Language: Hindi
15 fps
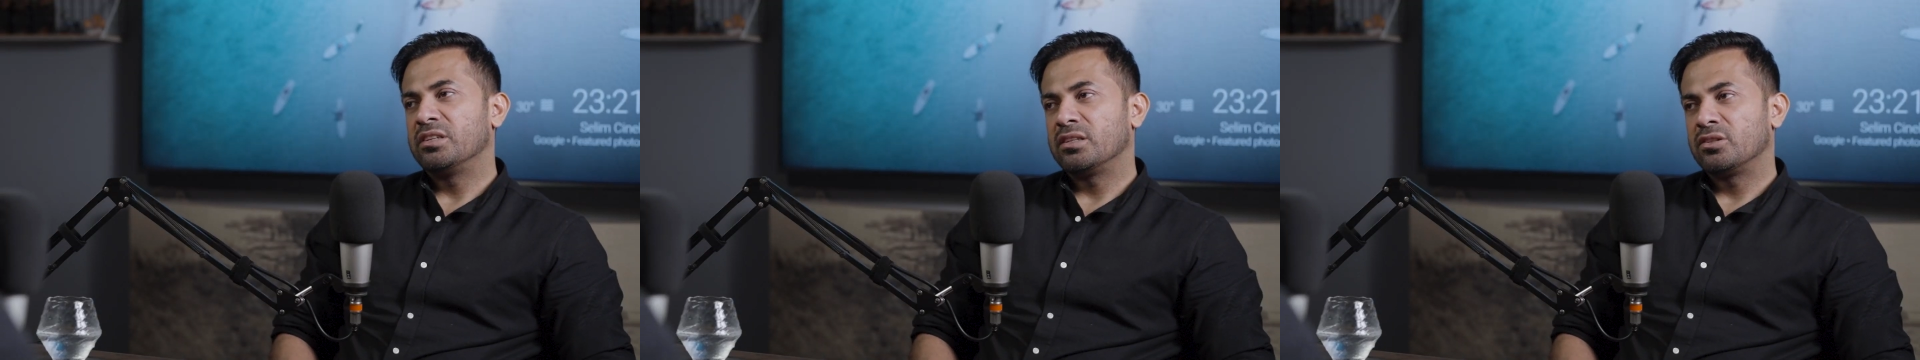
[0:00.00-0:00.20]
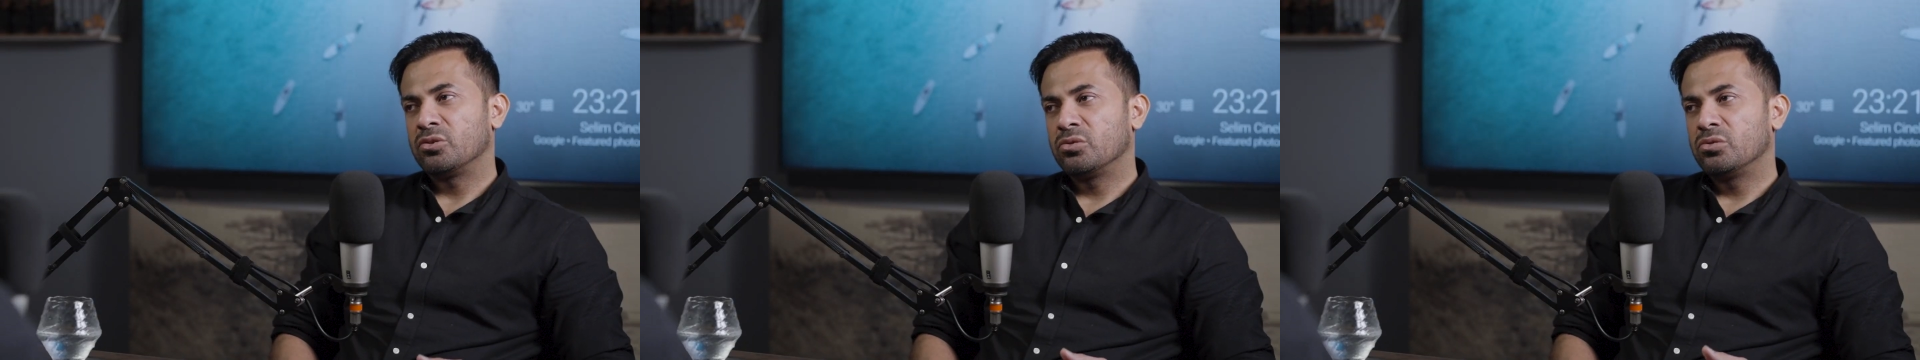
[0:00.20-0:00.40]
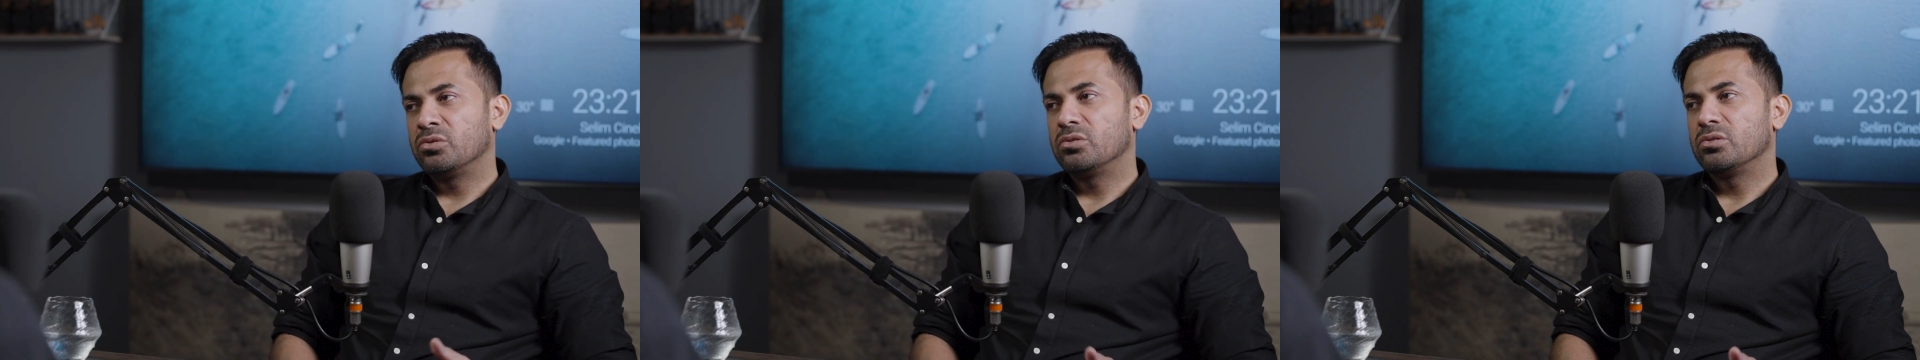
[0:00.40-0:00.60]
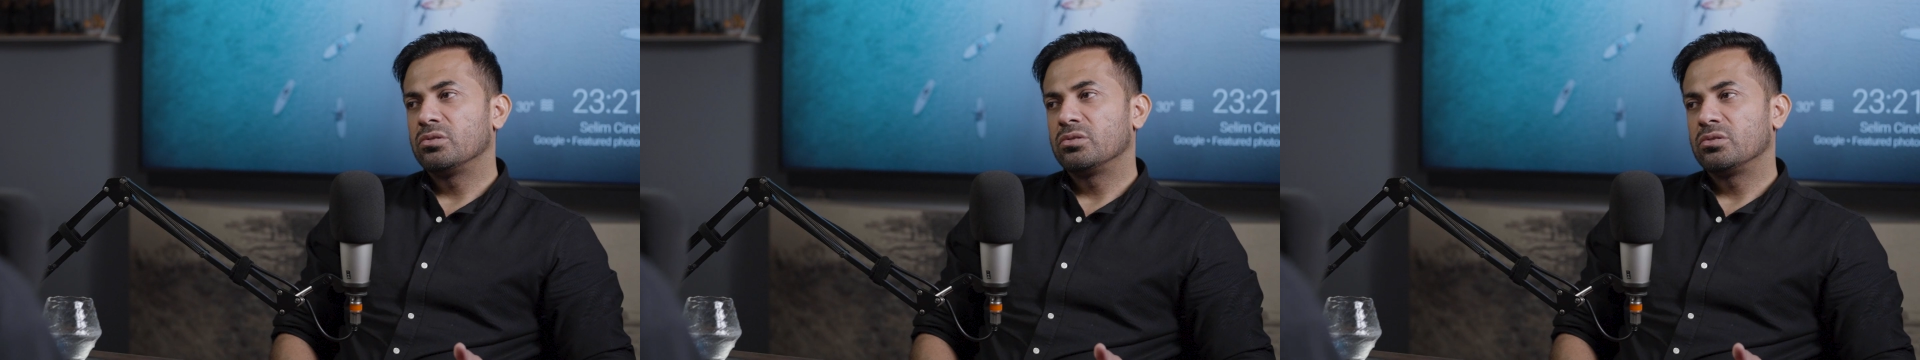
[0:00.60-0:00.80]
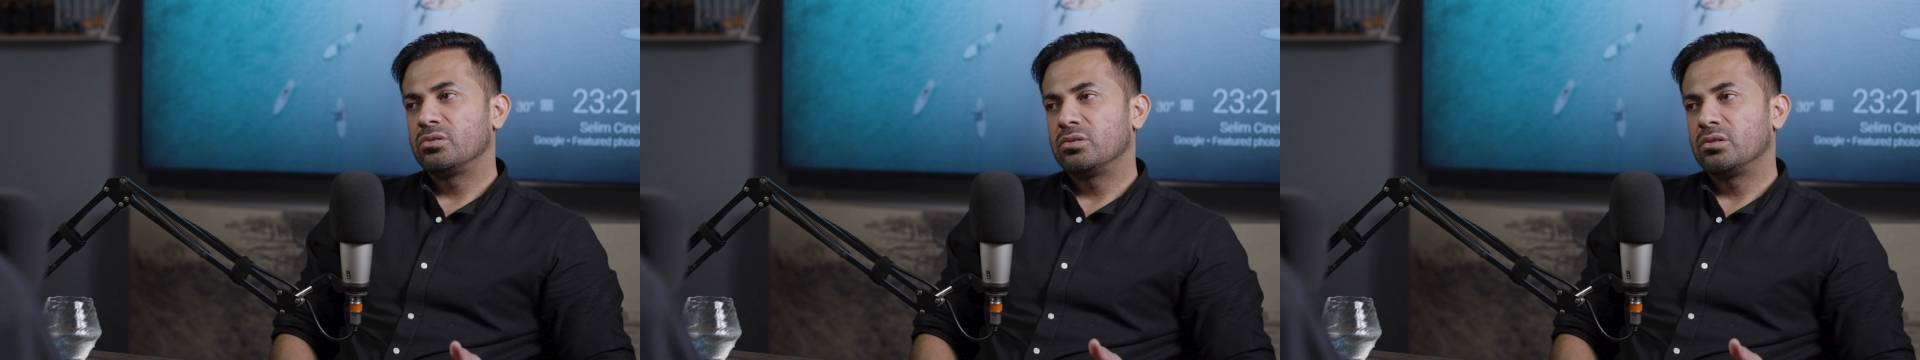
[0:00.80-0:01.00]
जाते हो
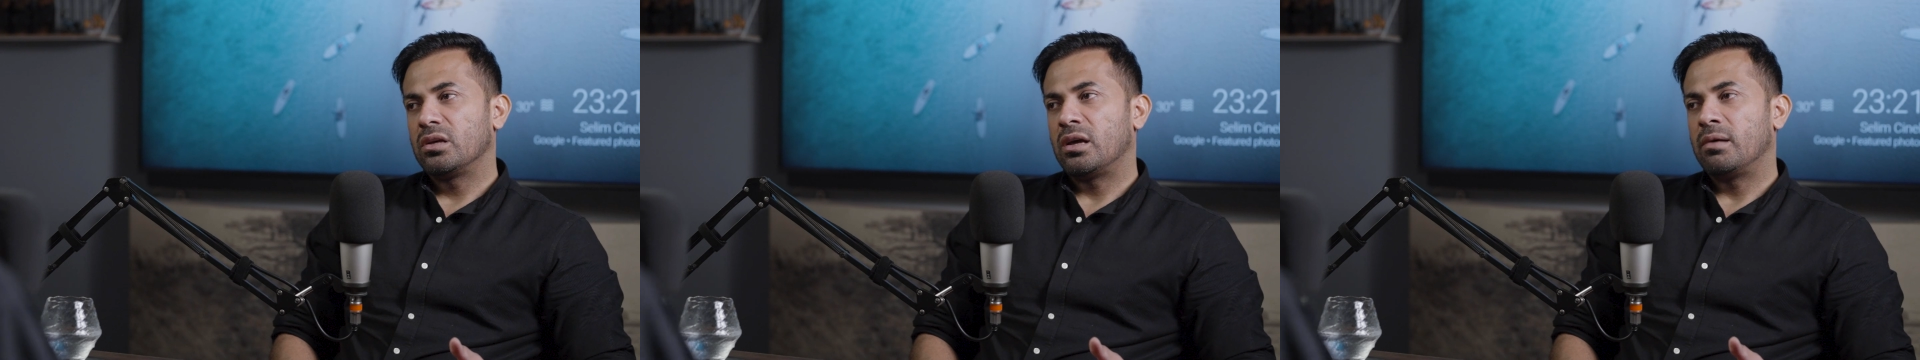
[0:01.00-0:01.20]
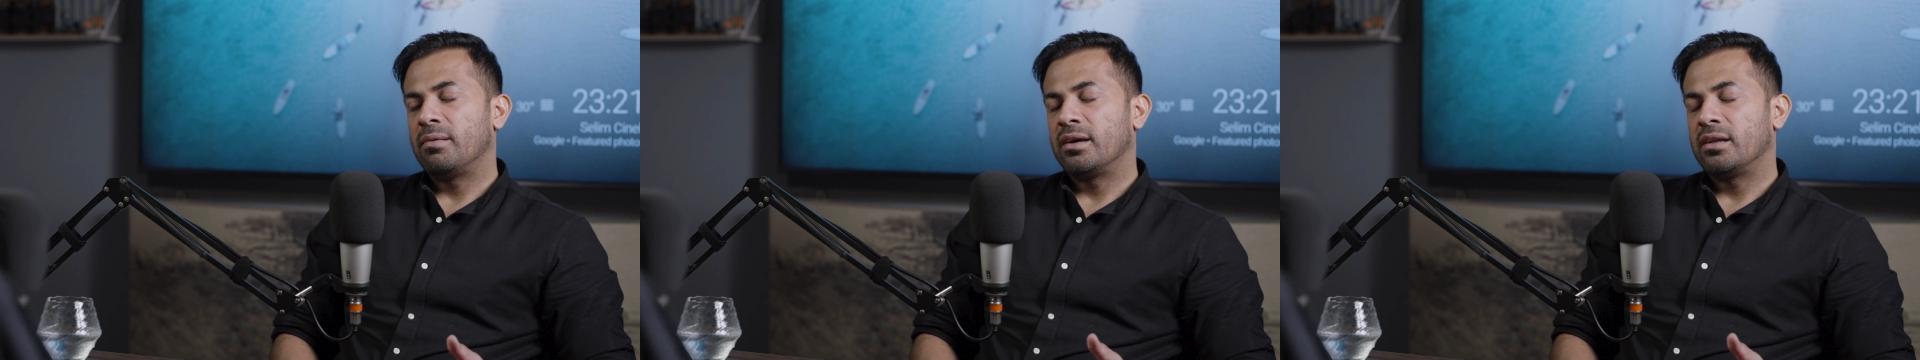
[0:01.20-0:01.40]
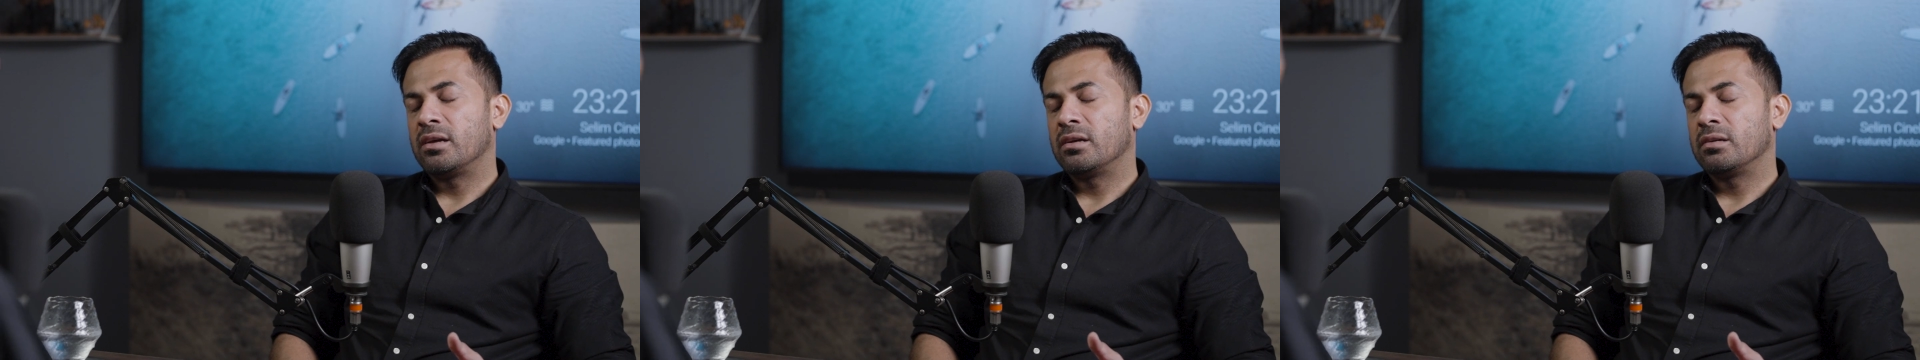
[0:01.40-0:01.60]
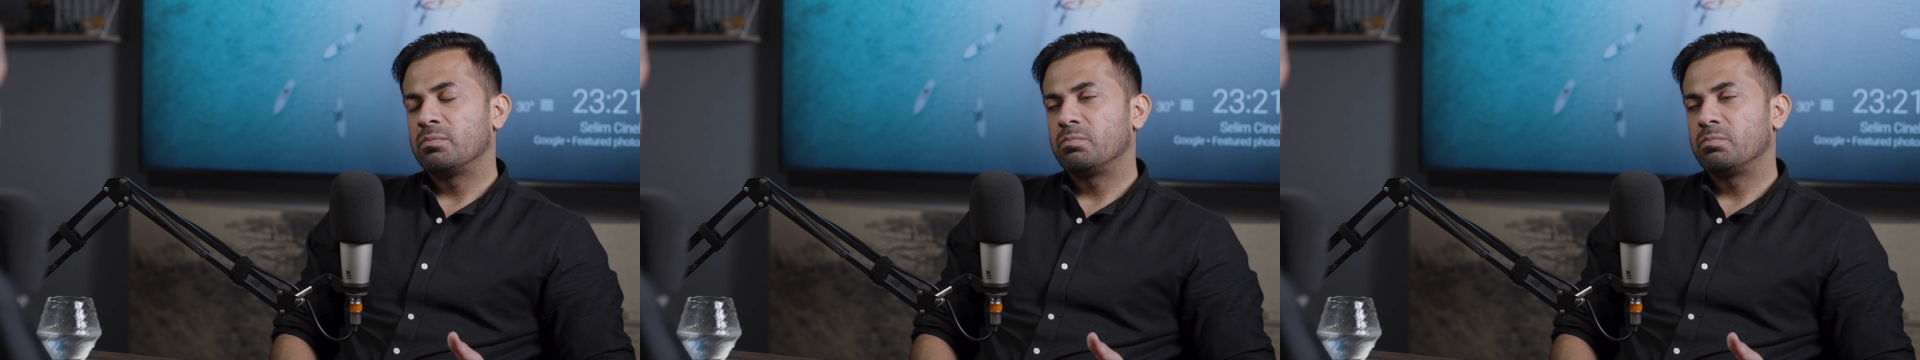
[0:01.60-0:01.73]
हमारा